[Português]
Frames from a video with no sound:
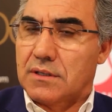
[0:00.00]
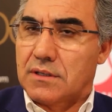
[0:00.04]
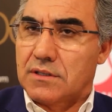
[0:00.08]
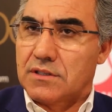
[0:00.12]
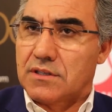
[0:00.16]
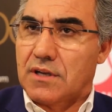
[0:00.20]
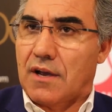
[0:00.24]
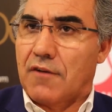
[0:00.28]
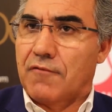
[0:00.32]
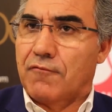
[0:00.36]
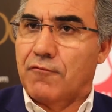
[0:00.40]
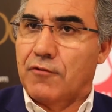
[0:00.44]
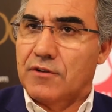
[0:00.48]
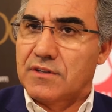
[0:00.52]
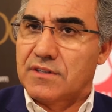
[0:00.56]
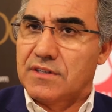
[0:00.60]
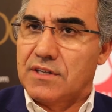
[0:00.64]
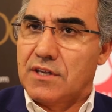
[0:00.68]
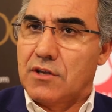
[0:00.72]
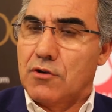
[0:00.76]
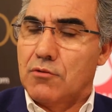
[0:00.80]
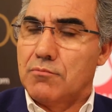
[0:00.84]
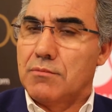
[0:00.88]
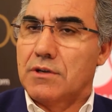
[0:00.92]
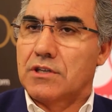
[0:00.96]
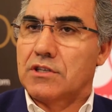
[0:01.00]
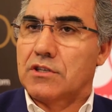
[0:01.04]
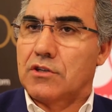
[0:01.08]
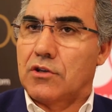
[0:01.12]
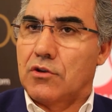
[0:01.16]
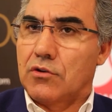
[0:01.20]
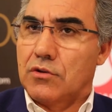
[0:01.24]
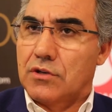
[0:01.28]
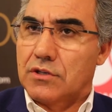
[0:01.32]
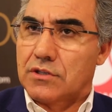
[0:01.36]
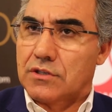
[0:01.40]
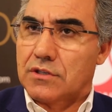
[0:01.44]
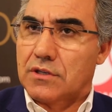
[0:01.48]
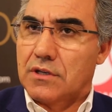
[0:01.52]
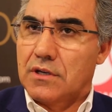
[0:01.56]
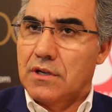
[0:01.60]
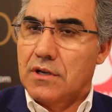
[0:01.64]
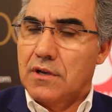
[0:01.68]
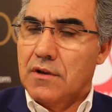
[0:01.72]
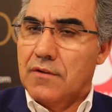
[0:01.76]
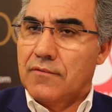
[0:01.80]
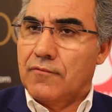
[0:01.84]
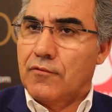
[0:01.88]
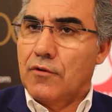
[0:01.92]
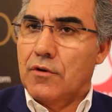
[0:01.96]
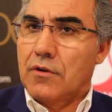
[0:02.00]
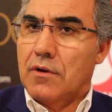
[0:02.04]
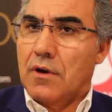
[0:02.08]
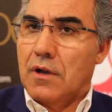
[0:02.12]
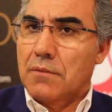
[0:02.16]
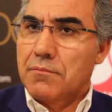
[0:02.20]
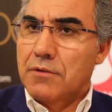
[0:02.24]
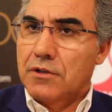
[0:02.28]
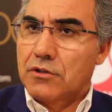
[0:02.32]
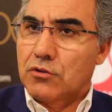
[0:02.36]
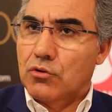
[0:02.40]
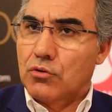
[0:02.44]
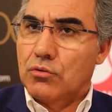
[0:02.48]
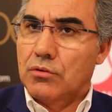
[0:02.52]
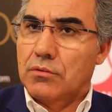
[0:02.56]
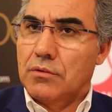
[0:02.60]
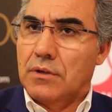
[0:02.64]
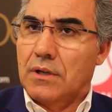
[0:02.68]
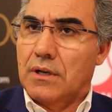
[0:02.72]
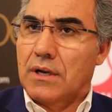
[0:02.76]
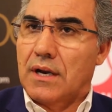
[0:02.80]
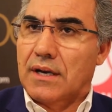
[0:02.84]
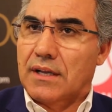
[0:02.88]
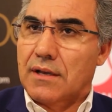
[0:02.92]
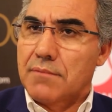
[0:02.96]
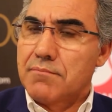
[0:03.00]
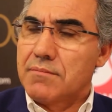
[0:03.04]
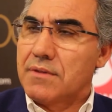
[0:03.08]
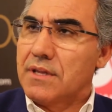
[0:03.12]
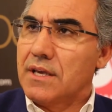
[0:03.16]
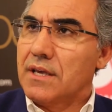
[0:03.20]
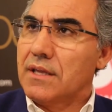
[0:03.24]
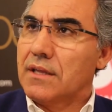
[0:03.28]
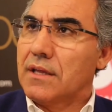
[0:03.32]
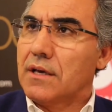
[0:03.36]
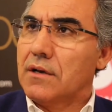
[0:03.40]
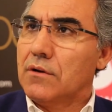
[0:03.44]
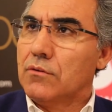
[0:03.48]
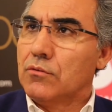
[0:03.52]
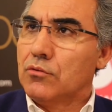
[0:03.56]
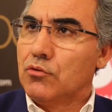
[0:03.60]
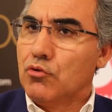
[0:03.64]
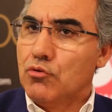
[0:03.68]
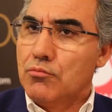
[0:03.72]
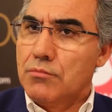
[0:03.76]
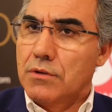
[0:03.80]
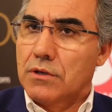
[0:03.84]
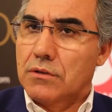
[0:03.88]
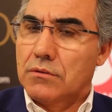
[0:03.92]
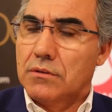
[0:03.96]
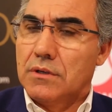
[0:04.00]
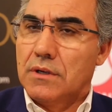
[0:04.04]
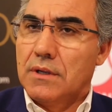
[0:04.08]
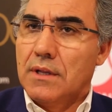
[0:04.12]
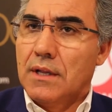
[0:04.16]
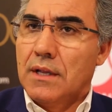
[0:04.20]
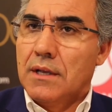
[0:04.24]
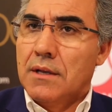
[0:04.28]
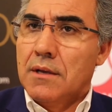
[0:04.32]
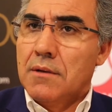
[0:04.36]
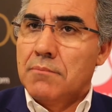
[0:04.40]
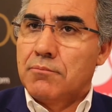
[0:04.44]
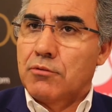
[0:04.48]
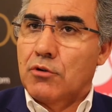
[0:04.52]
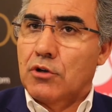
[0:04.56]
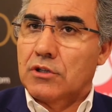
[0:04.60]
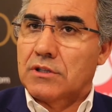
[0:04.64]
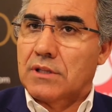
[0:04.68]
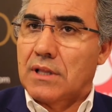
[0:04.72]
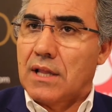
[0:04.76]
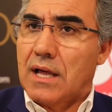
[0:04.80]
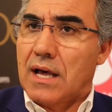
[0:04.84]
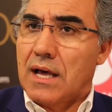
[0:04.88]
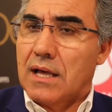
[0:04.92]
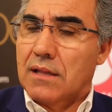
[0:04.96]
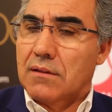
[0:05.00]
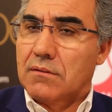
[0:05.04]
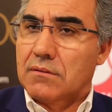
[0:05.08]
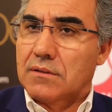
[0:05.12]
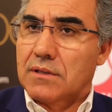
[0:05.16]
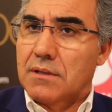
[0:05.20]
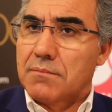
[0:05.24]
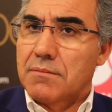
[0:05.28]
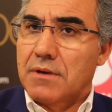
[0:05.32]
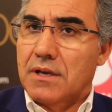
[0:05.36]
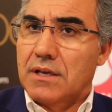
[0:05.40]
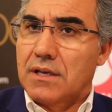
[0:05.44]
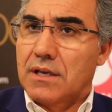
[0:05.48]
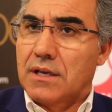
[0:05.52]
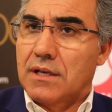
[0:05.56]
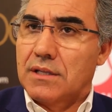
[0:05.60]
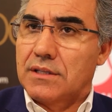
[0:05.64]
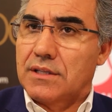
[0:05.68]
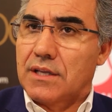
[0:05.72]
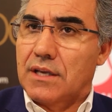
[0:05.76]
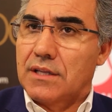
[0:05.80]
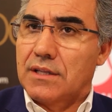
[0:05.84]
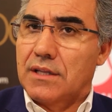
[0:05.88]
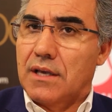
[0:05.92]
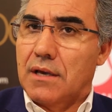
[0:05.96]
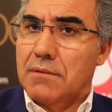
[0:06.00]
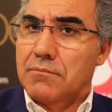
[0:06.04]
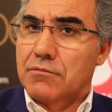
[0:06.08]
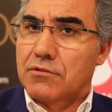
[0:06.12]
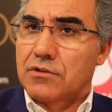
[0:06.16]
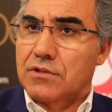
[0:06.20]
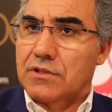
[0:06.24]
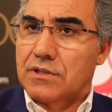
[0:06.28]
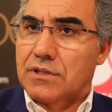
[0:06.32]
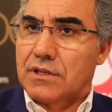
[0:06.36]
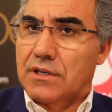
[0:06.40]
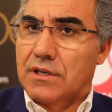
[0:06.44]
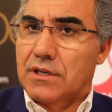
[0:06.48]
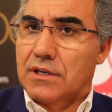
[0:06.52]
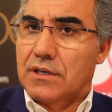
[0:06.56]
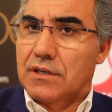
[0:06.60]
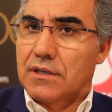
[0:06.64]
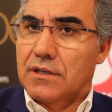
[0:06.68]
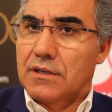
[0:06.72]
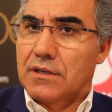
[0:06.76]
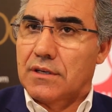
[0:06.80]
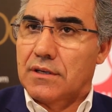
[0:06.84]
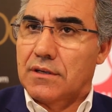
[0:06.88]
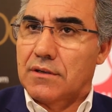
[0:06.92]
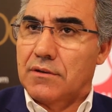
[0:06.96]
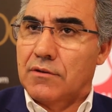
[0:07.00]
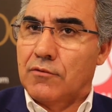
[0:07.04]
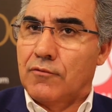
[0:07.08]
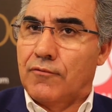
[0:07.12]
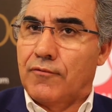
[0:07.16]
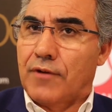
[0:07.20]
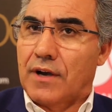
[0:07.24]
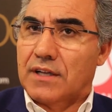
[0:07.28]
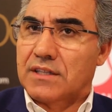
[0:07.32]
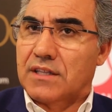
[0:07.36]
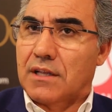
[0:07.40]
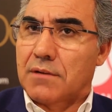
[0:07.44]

que já o faziam, mas que hoje foi, aumentou em larga medida o número. Por outro lado, também entendemos que o facto de